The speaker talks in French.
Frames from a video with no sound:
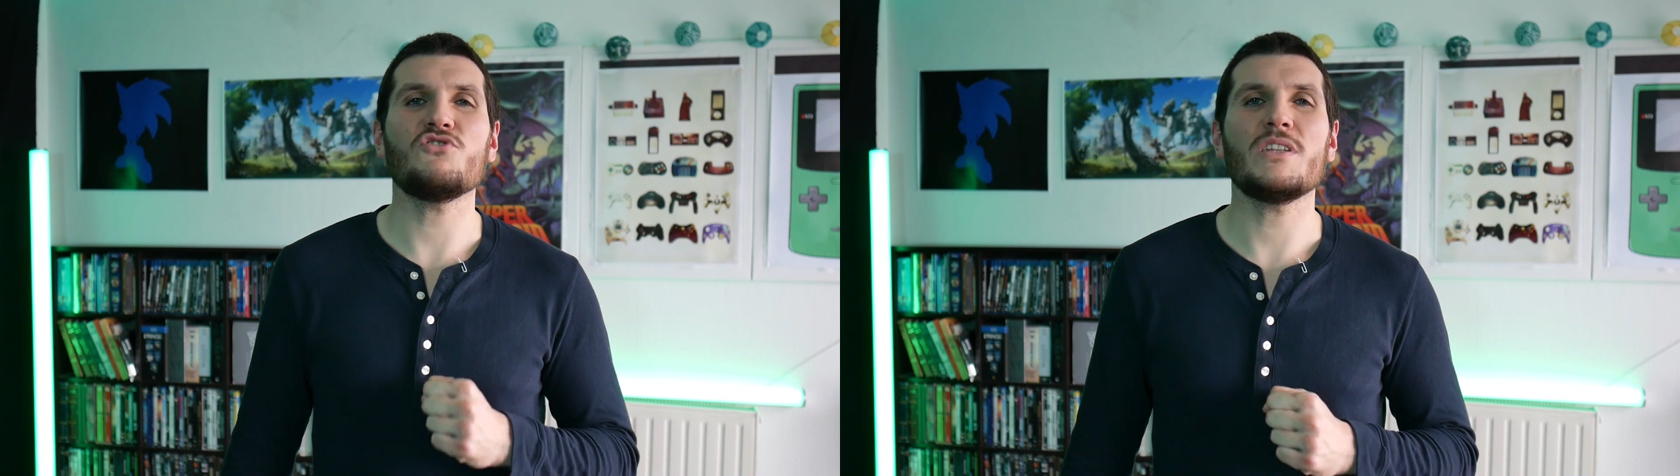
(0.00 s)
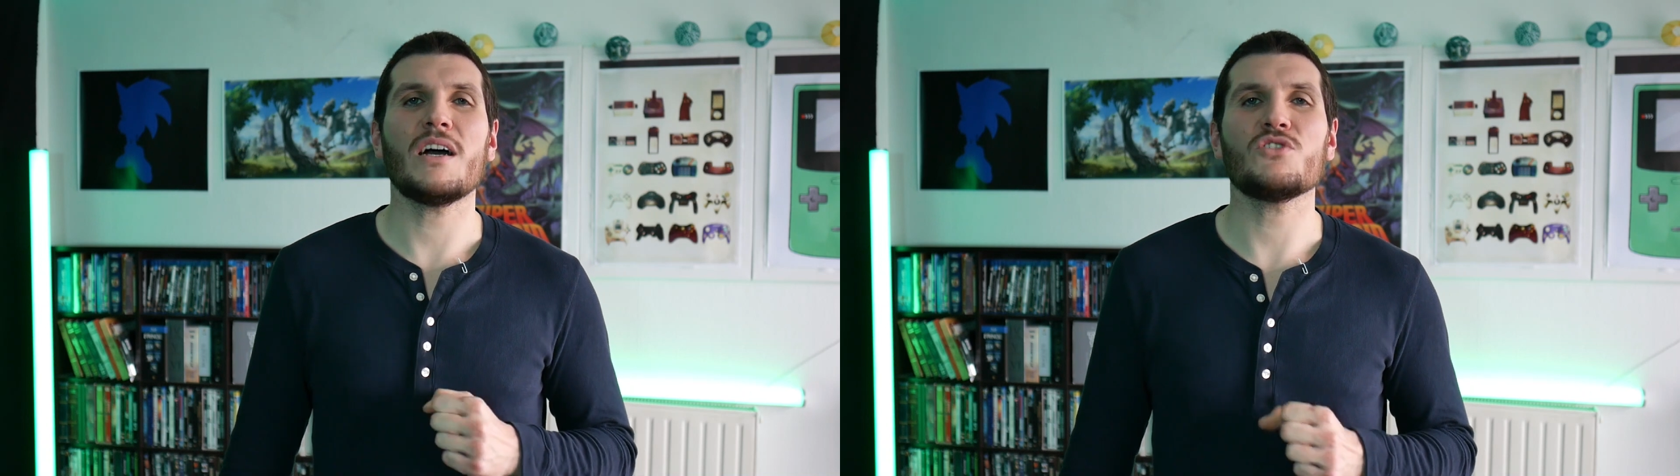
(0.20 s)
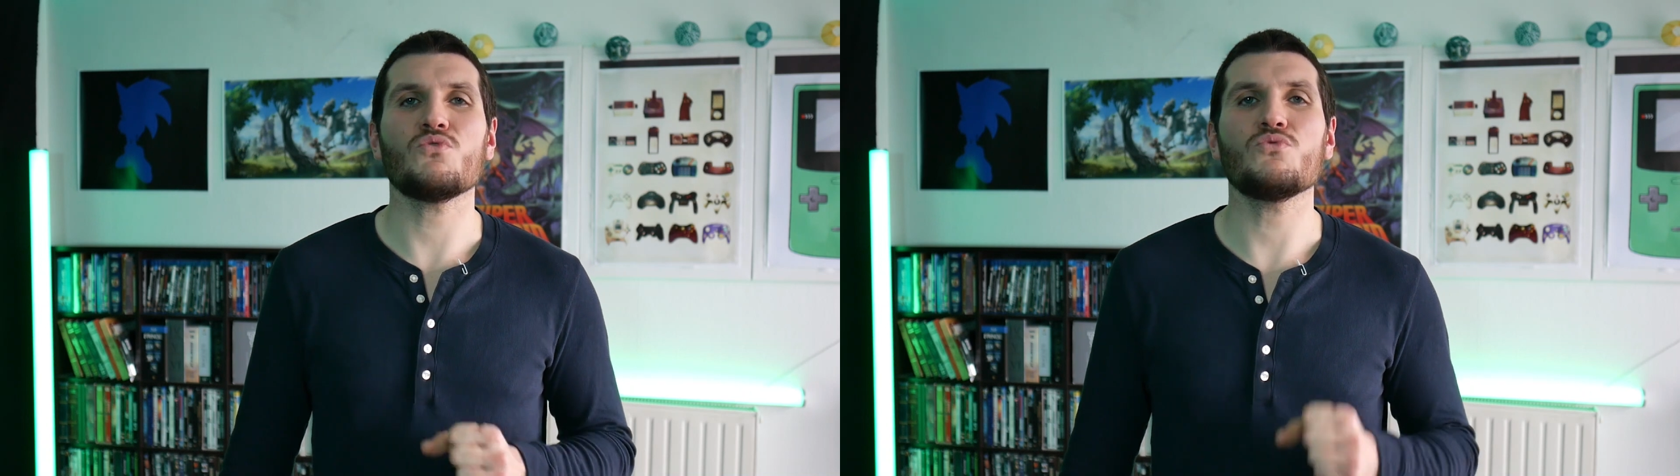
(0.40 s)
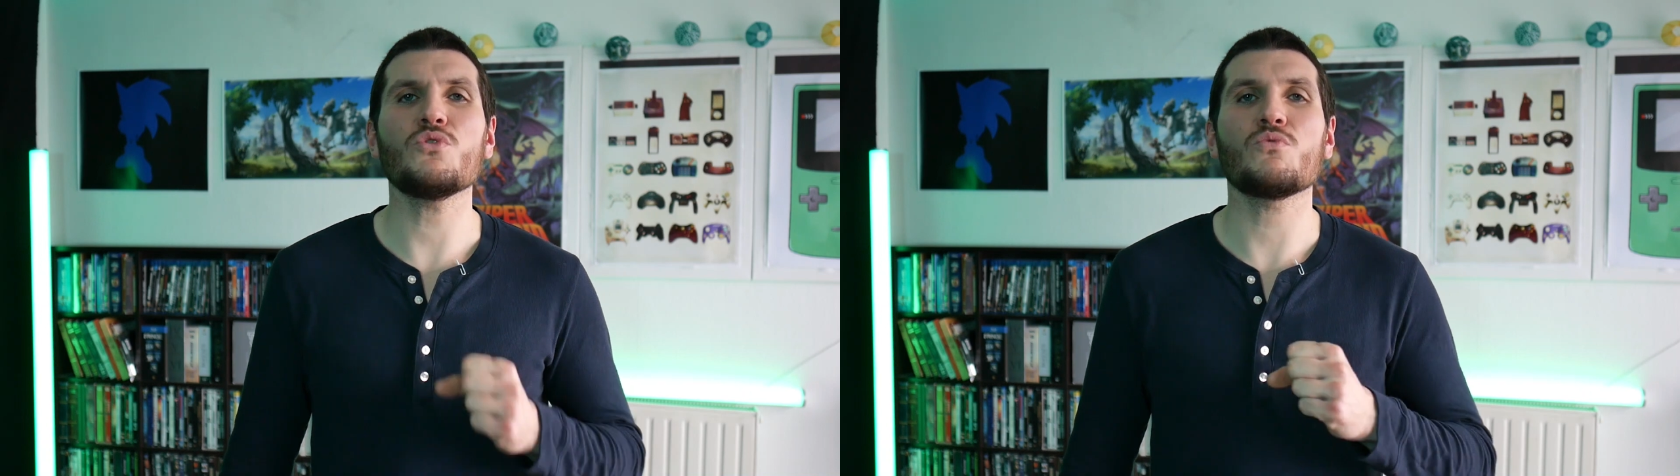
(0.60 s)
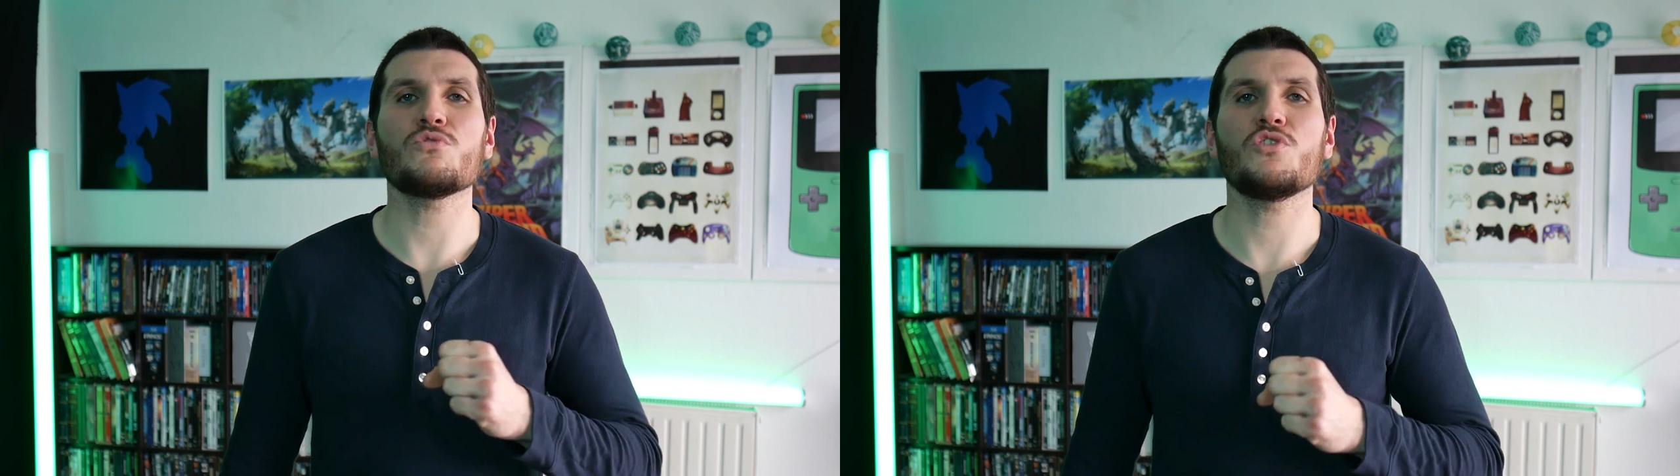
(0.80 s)
génération
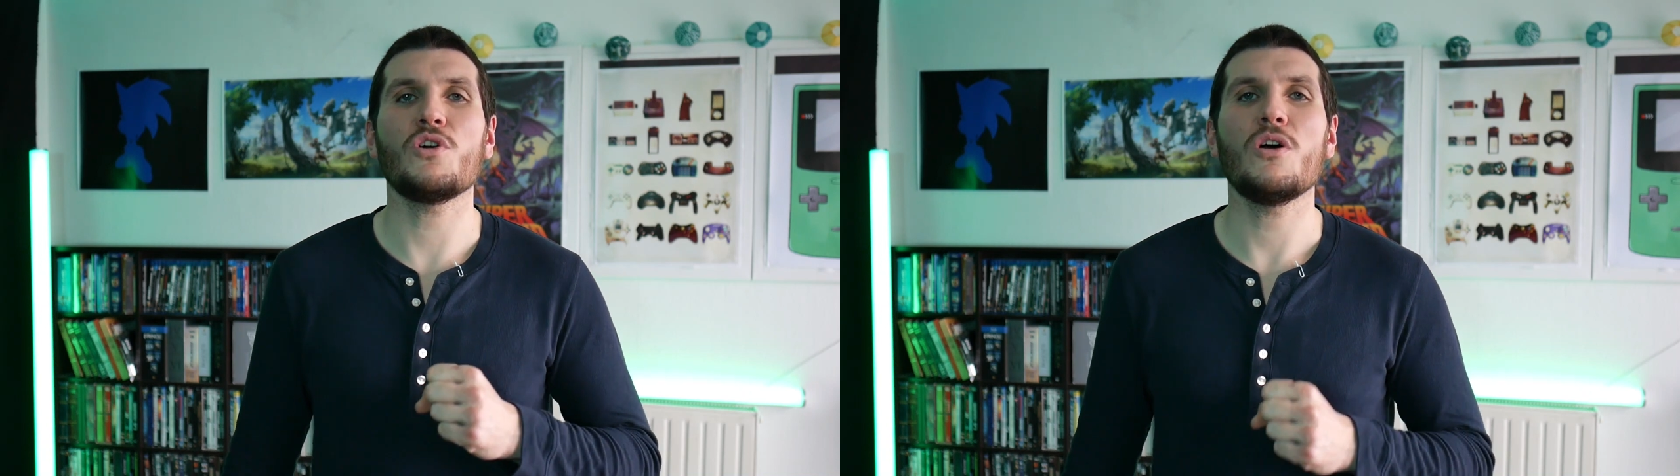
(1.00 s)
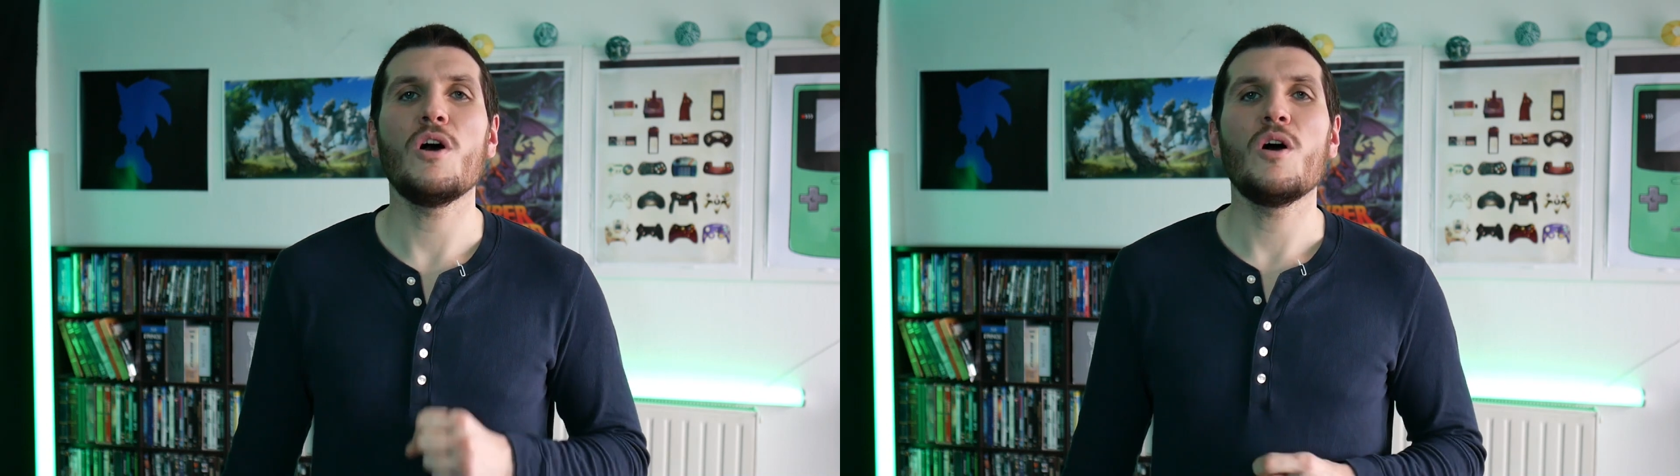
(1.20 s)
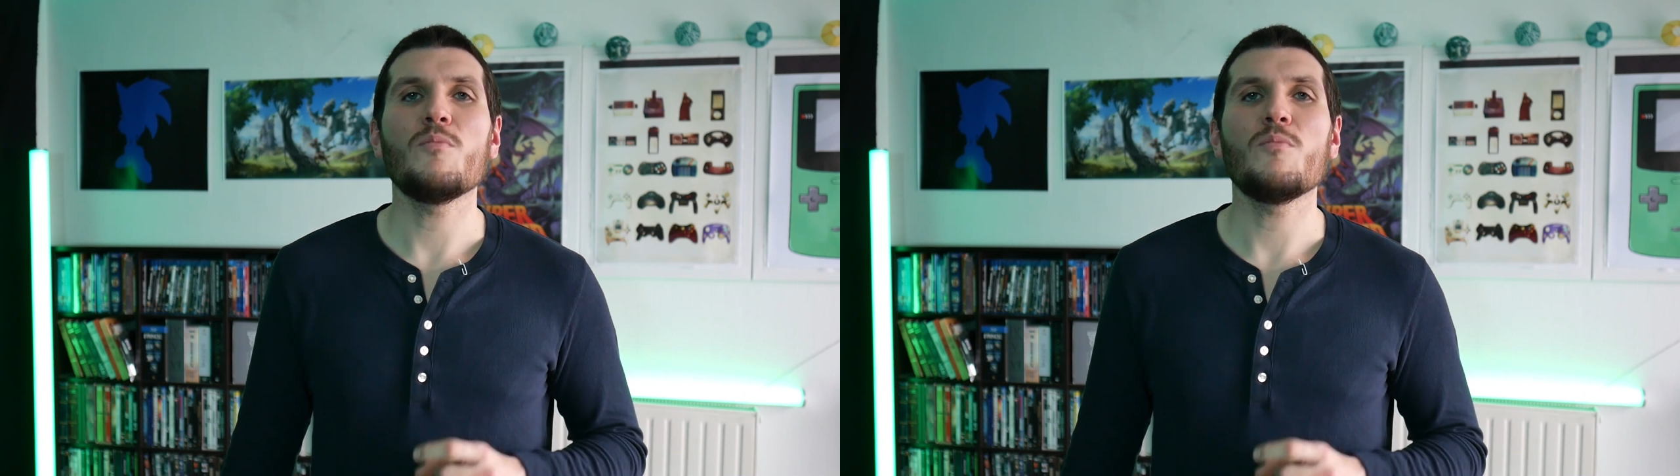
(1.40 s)
de consoles